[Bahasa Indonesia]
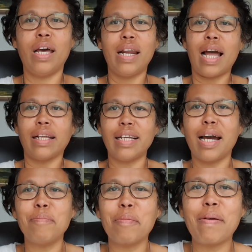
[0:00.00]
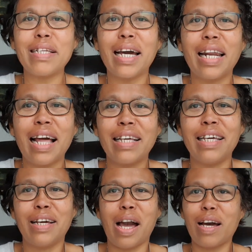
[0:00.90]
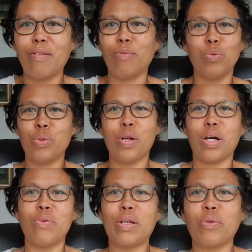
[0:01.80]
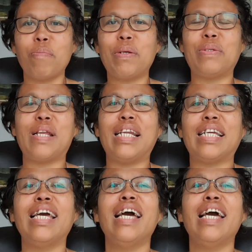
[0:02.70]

Nah, jangan perpanjangkan lagi. Kakak sudah keluar topik sudah nih.